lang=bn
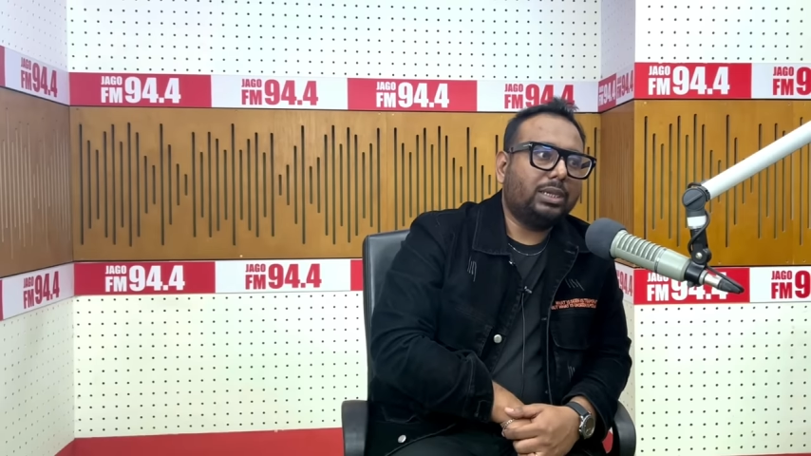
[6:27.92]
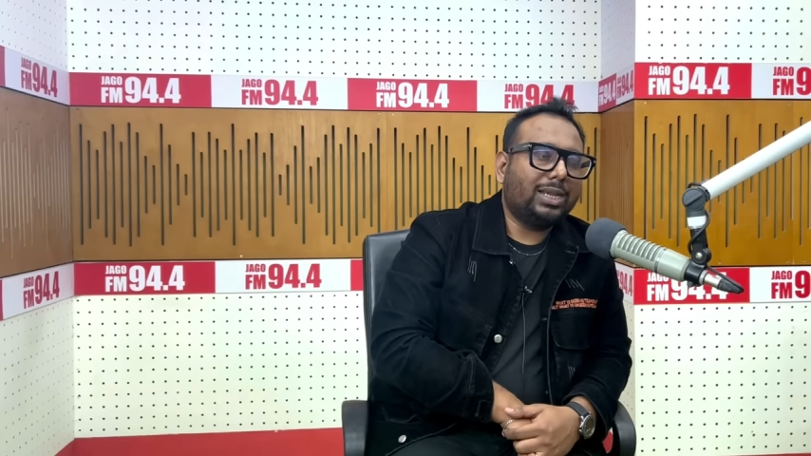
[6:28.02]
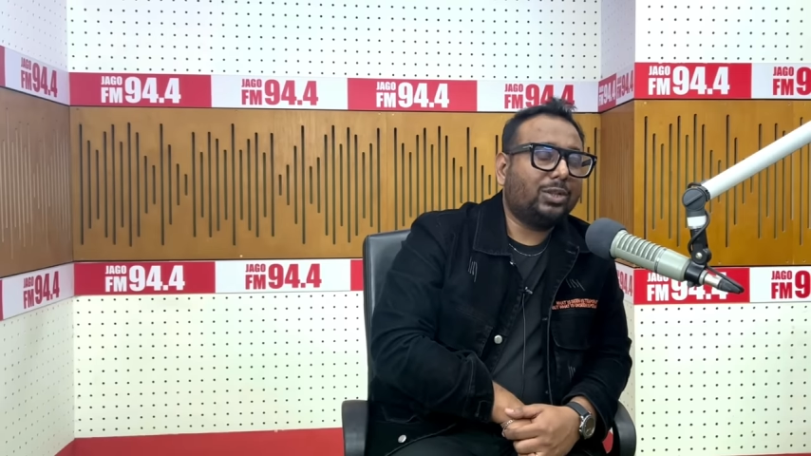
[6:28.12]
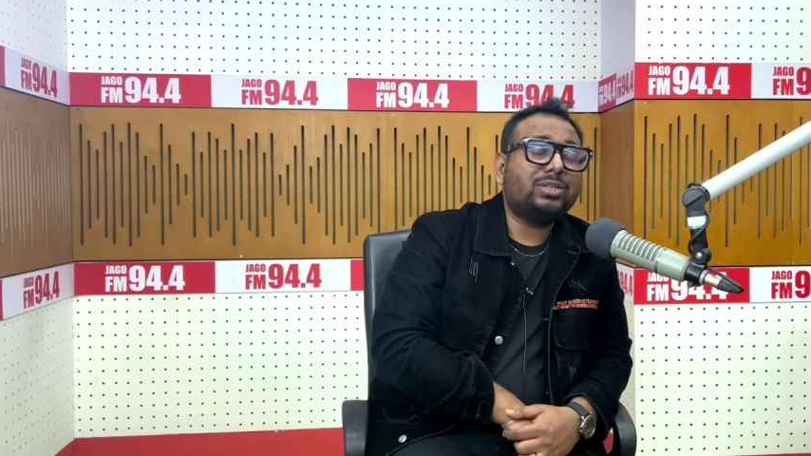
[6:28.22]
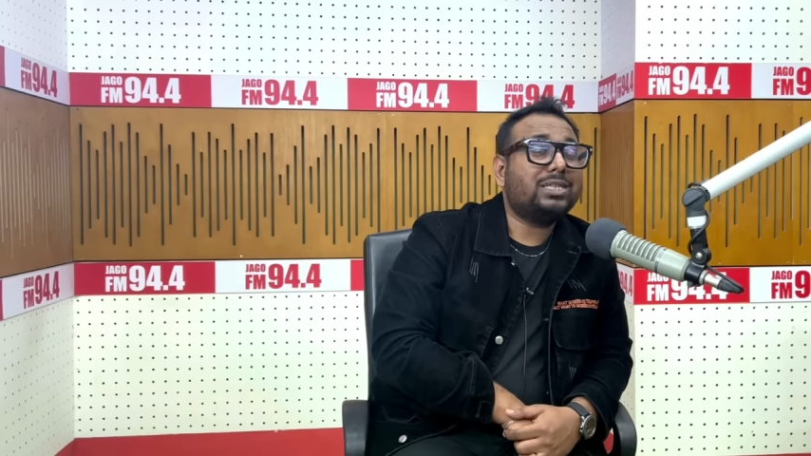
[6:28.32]

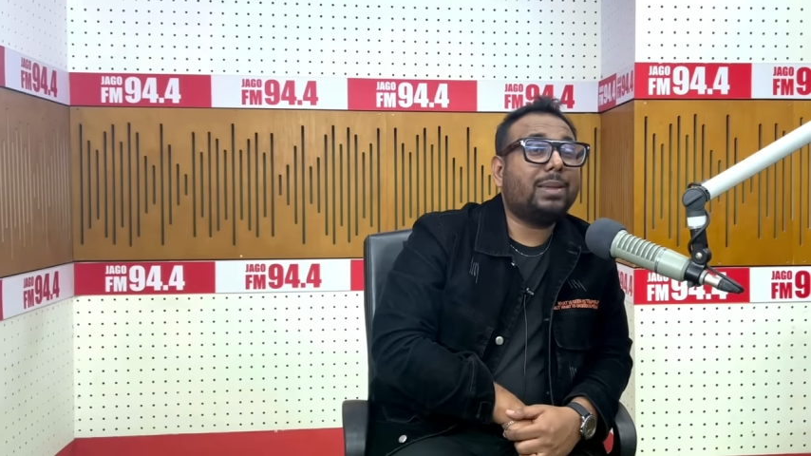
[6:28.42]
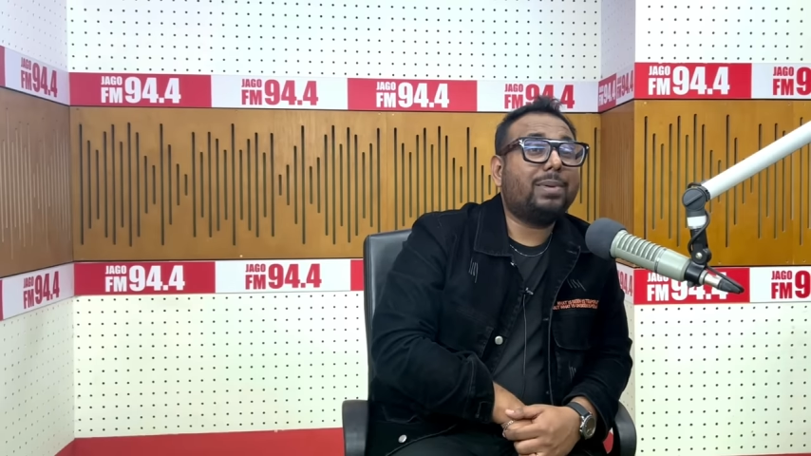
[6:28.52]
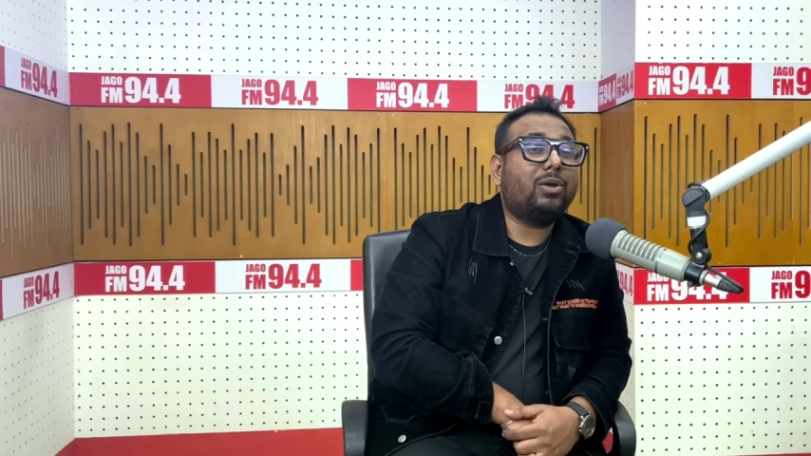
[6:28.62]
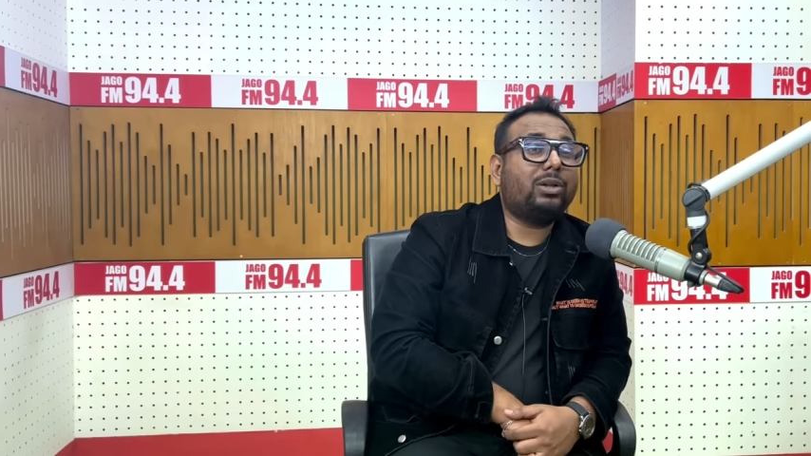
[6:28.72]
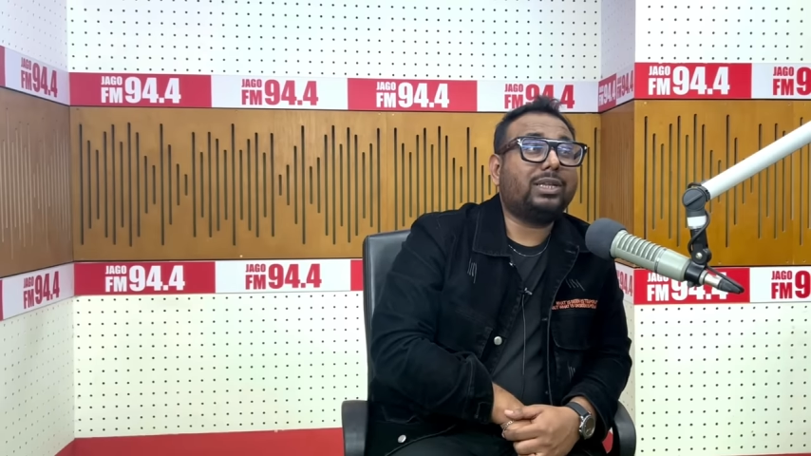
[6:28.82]
কিন্তু
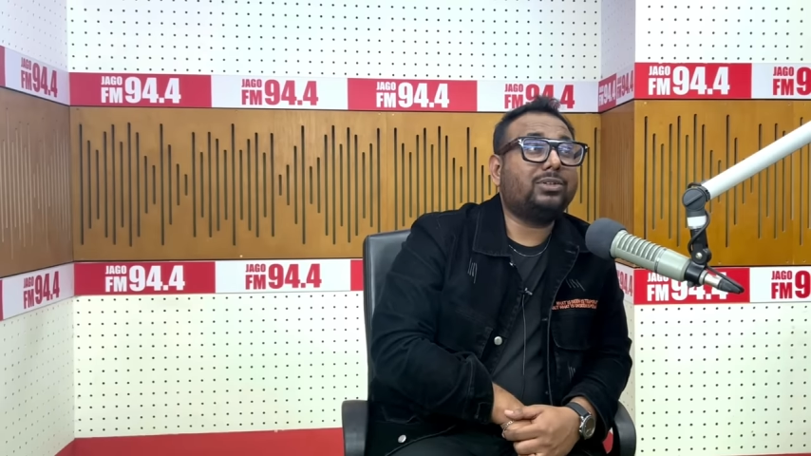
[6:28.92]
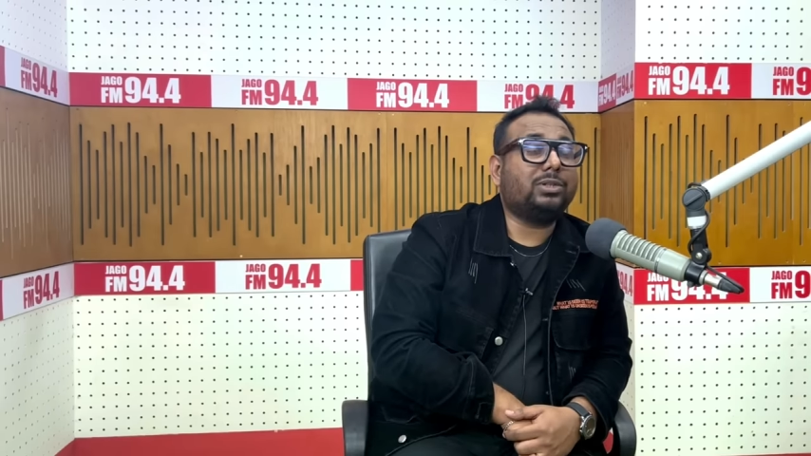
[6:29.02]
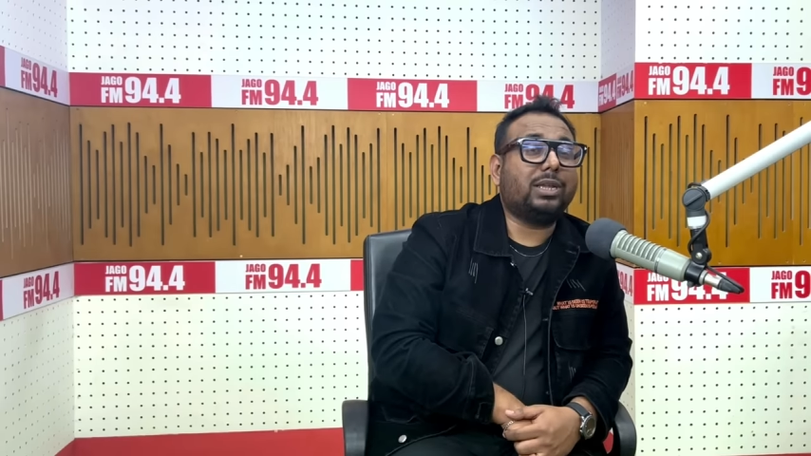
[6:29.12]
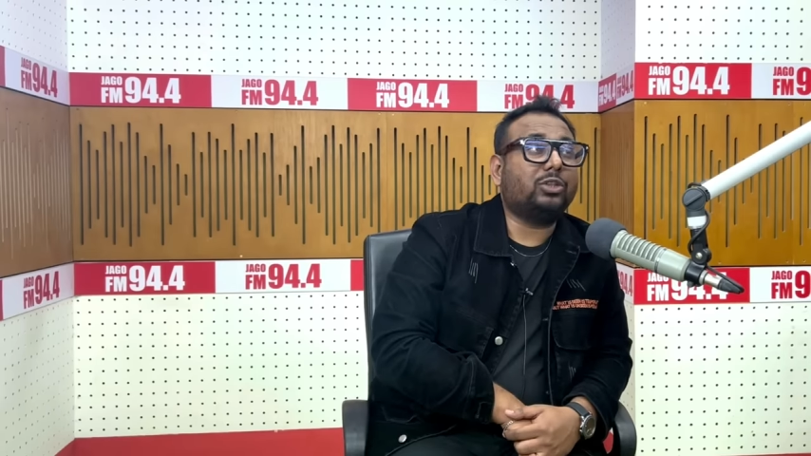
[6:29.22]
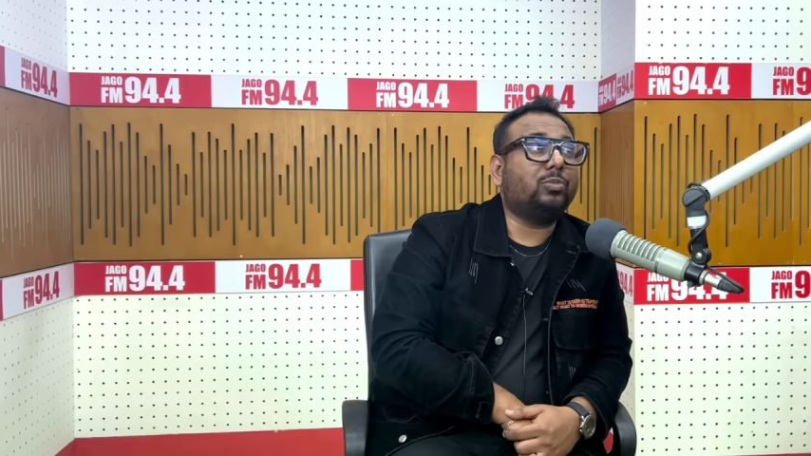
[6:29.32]
সিনেমা হলটা কিছু
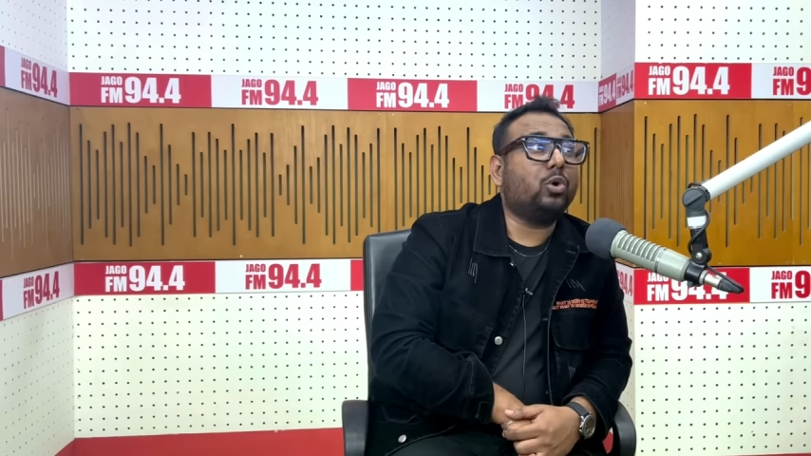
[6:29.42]
একদম